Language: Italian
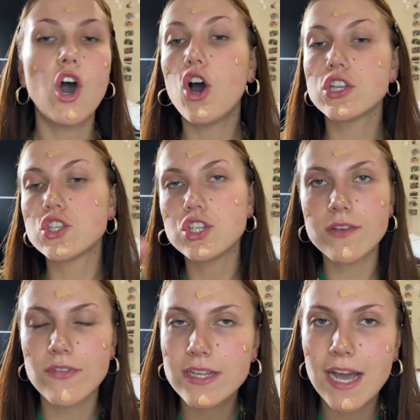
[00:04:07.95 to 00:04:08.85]

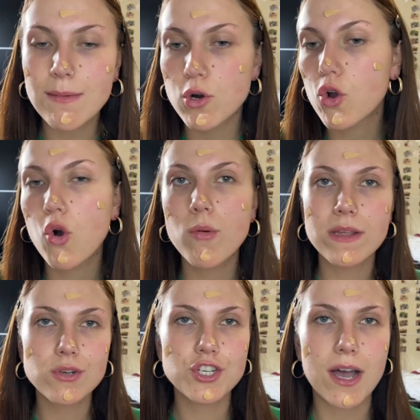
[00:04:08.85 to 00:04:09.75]
Oggi vediamo
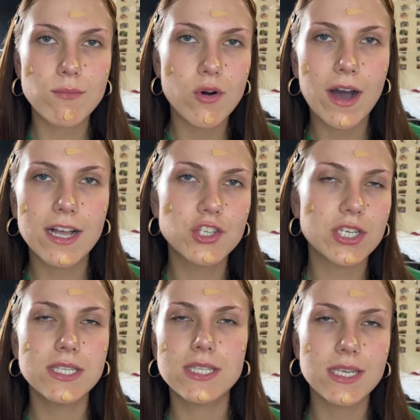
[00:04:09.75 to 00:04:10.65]
come riusciamo a
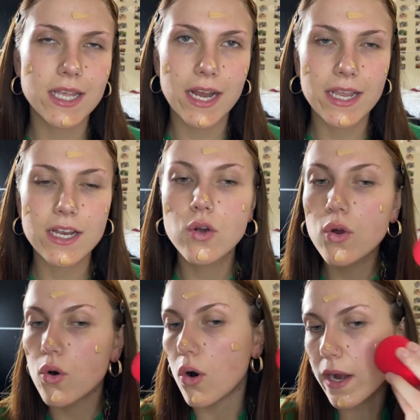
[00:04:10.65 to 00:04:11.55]
gestire il
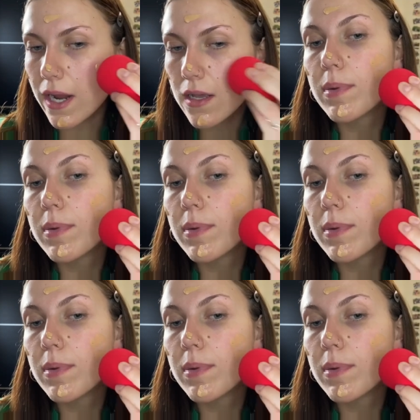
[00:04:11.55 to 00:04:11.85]
colore,